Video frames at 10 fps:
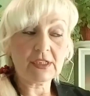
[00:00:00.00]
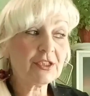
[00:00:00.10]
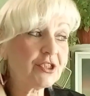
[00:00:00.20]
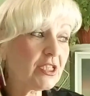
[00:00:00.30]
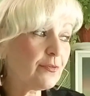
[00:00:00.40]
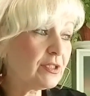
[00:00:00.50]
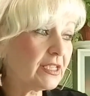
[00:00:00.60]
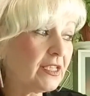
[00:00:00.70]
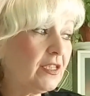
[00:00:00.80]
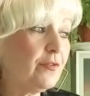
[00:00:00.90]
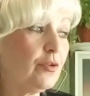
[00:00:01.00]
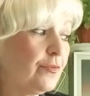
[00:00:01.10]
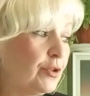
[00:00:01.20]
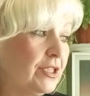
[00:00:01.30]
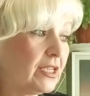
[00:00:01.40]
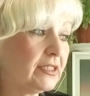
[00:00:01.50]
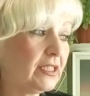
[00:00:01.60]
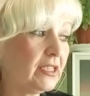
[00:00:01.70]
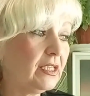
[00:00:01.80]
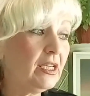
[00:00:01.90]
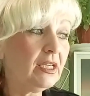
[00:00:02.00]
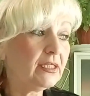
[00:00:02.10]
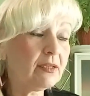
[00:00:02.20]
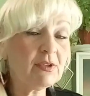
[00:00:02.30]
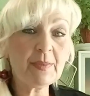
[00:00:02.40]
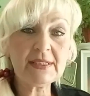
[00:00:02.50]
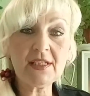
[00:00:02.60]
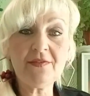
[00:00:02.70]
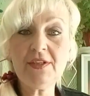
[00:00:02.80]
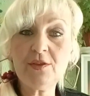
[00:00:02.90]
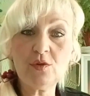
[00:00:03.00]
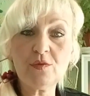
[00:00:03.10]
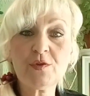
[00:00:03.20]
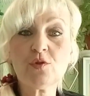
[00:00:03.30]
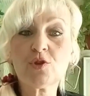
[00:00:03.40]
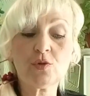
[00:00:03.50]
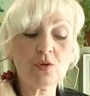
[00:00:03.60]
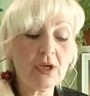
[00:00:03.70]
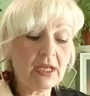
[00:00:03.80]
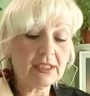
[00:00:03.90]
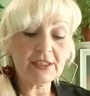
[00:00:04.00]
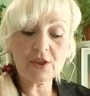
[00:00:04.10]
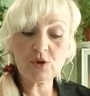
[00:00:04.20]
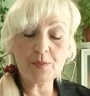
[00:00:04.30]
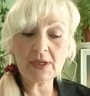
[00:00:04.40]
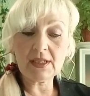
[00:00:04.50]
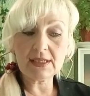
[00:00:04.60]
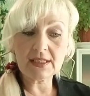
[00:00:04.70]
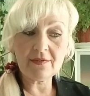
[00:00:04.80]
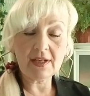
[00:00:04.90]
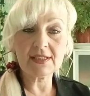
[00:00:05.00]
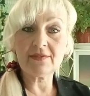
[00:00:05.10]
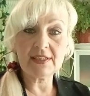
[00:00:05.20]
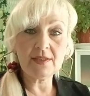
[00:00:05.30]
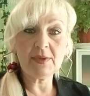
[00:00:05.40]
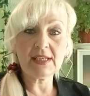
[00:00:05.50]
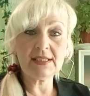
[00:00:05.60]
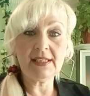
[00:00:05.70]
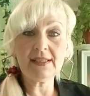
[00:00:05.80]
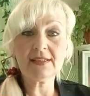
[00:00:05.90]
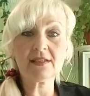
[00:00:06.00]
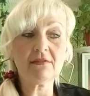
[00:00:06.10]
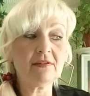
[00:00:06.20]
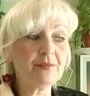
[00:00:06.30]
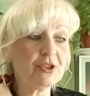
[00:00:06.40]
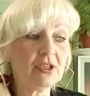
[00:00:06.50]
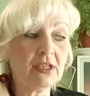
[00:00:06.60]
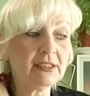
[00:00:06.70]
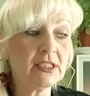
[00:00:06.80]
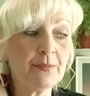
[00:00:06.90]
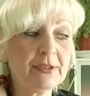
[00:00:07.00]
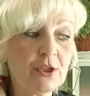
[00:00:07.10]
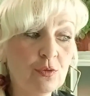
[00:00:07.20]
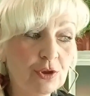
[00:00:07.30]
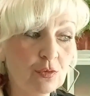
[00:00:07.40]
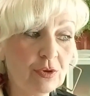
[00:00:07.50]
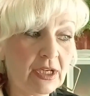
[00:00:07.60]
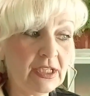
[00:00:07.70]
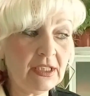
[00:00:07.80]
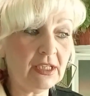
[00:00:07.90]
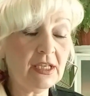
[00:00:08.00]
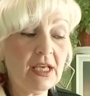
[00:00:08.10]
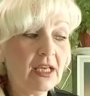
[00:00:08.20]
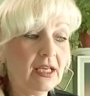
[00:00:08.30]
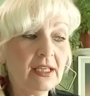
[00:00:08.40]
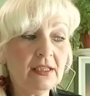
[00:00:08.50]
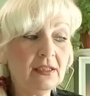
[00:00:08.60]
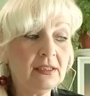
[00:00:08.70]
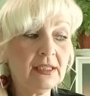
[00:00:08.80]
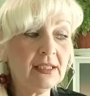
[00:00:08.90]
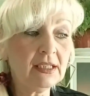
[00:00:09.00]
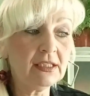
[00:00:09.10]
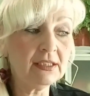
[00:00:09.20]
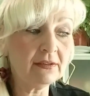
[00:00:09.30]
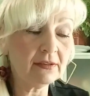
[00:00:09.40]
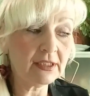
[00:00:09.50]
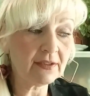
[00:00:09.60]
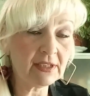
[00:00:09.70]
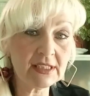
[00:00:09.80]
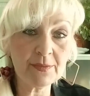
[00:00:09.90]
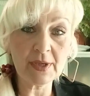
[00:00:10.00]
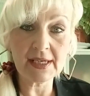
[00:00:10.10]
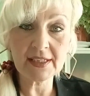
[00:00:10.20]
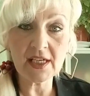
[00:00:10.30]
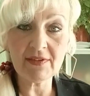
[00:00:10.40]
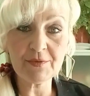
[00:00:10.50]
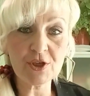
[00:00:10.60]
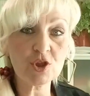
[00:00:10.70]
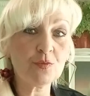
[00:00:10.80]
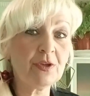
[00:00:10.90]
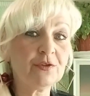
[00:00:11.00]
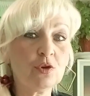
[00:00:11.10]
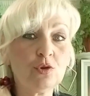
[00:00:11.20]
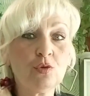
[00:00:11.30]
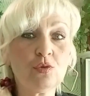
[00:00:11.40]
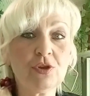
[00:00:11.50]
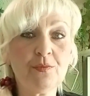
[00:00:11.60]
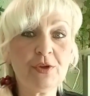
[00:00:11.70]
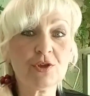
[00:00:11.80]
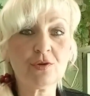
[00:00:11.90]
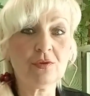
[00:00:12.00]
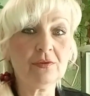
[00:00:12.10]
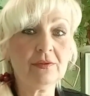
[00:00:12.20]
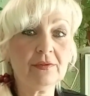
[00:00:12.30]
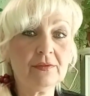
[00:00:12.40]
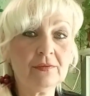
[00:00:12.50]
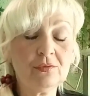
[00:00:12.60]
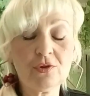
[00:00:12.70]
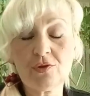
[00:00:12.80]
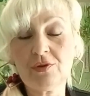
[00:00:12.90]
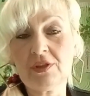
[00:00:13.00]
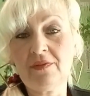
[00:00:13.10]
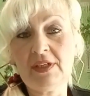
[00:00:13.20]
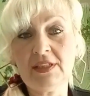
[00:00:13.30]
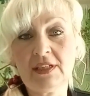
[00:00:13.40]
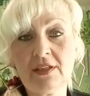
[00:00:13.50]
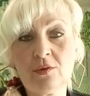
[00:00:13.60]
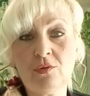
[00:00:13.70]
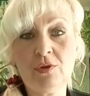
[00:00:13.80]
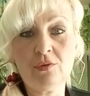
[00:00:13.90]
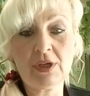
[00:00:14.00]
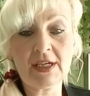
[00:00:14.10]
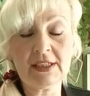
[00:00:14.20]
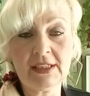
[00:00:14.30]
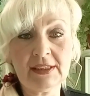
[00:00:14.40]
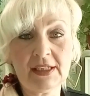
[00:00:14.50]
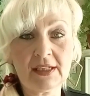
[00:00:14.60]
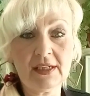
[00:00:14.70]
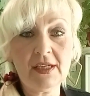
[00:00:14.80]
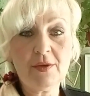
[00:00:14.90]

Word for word: И сейчас вот закидывают вот некоторые, там и по телевидению, и все, что те, кто проголосовал за Владимира Зеленского, вообще это не патриоты Украины, э, надо э, этого избирателя вообще, чтобы на второй тур он не пришел. Ну что это творится такое? Ну как это так?